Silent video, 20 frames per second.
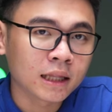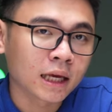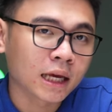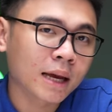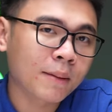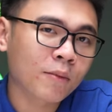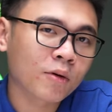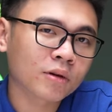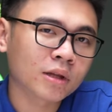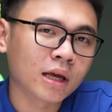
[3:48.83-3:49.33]
thì anh
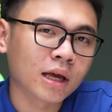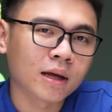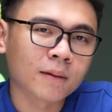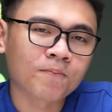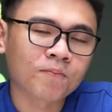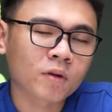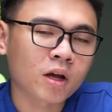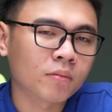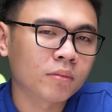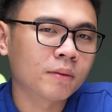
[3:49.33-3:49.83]
em có thể
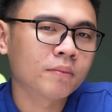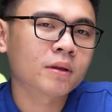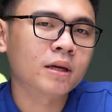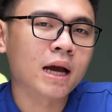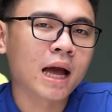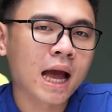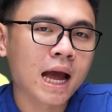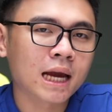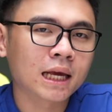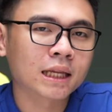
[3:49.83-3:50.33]
cộng thêm
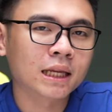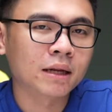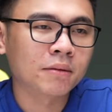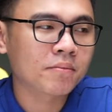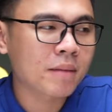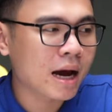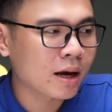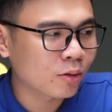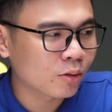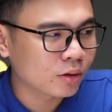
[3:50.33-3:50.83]
từ 2 đến
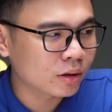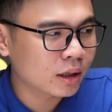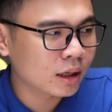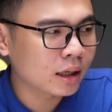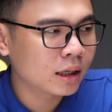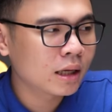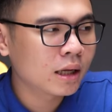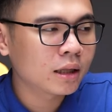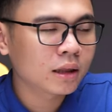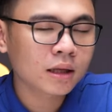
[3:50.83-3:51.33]
3 độ
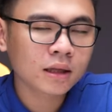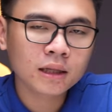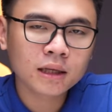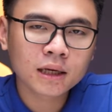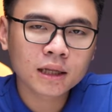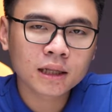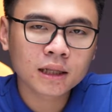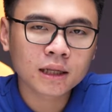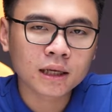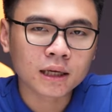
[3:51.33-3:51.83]
nữa tất
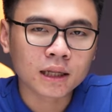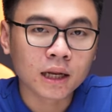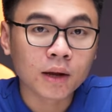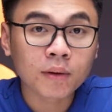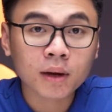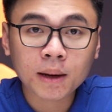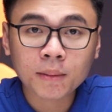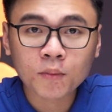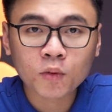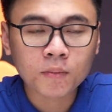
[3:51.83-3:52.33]
nhiên thì
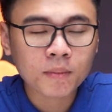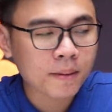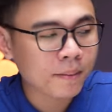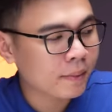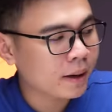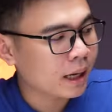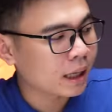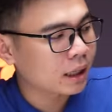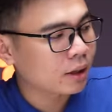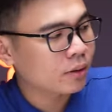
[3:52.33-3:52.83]
nếu anh em muốn
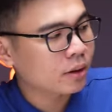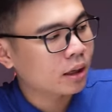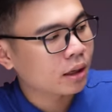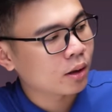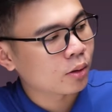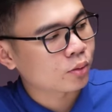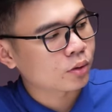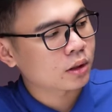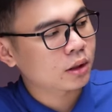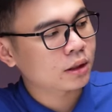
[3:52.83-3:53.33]
mát mẻ thì có thể
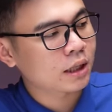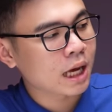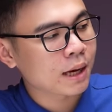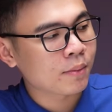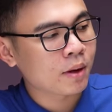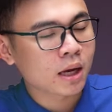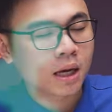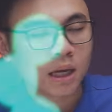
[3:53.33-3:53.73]
đầu tư thêm